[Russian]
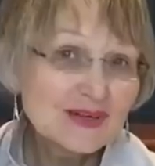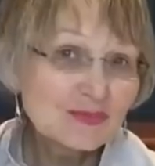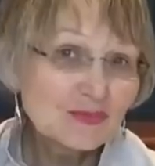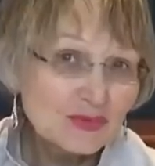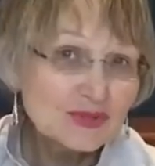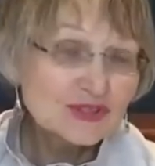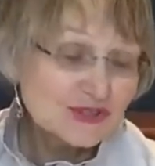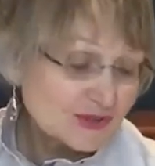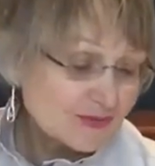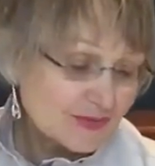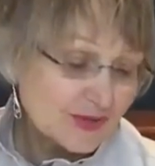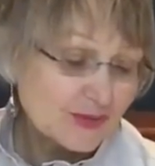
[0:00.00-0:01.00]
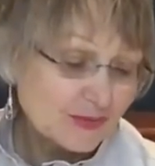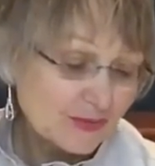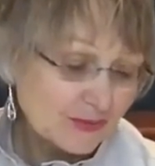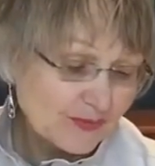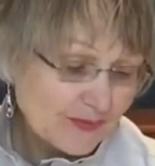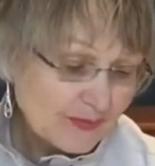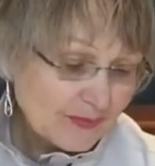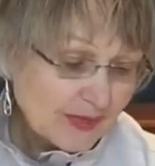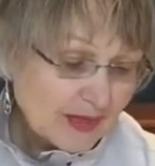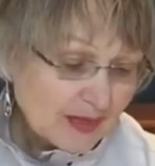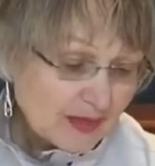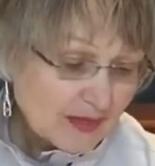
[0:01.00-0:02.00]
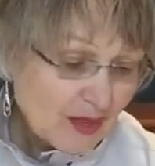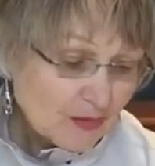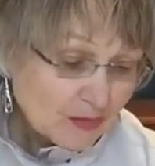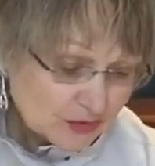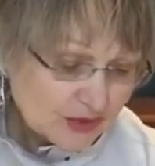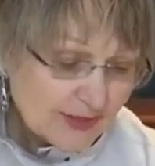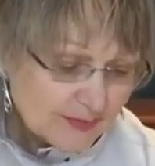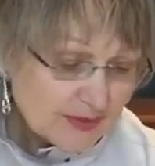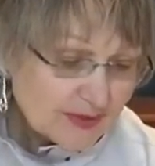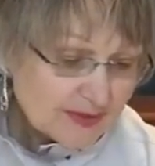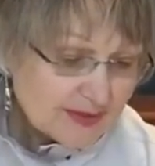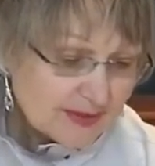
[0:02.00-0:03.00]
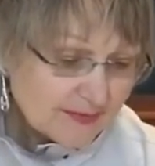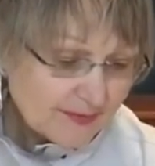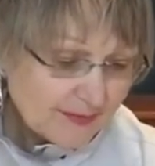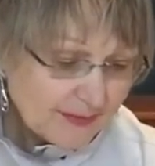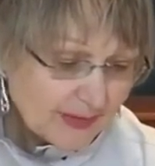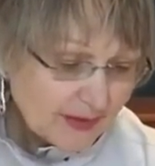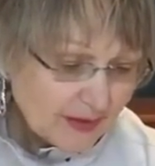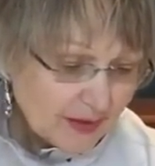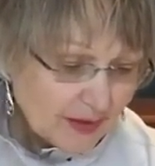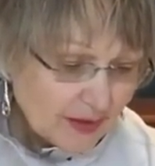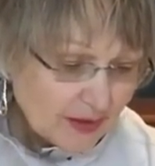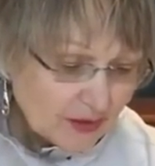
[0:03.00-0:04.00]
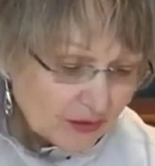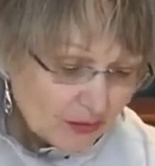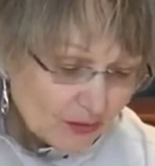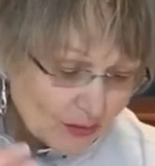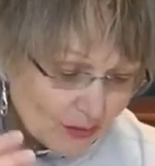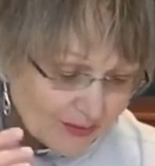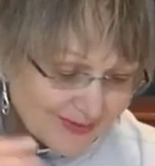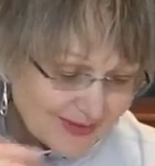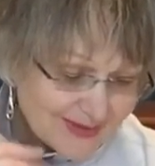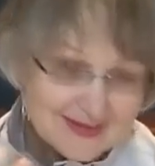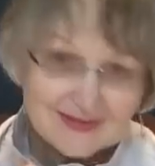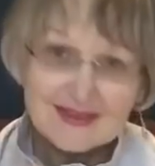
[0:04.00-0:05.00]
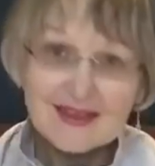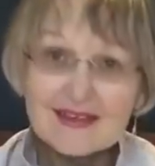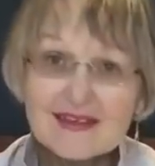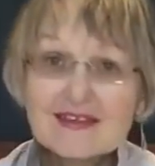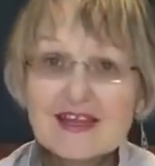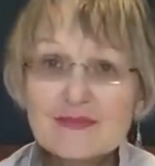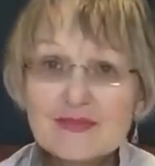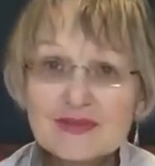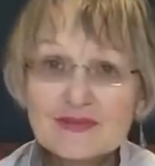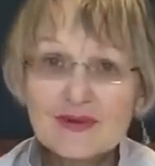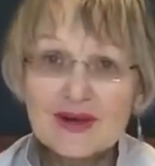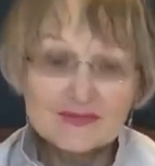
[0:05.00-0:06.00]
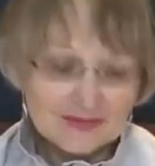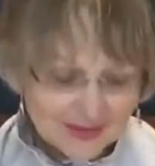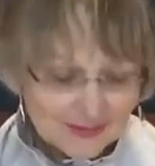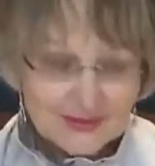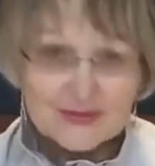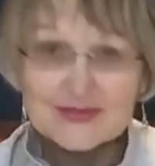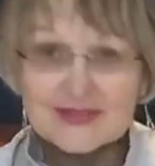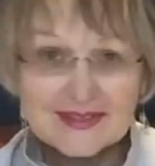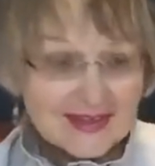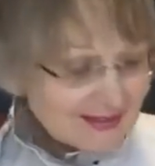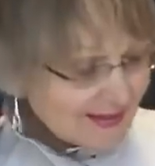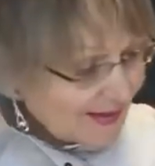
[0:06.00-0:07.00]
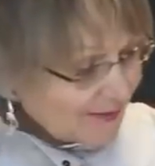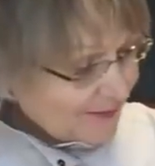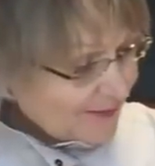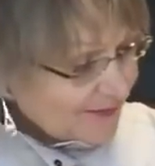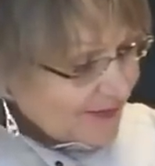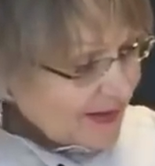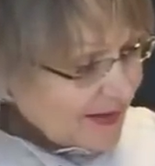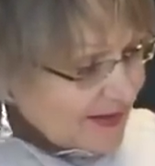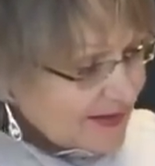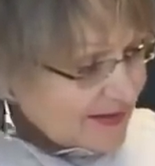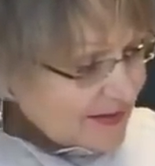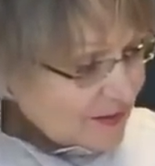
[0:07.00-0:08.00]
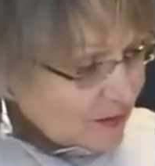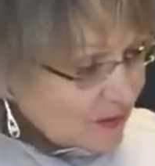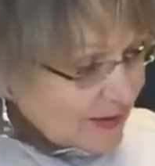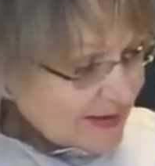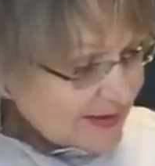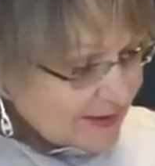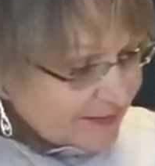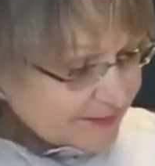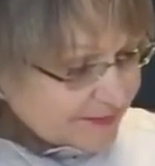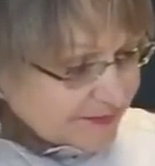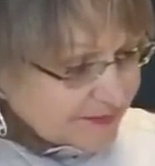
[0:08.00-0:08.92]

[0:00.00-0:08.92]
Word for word: э, больше, чем вы ему. Да, он тоже обиделся, но он не затаил обиду, а вы обиду затаили. Такая здесь ситуация.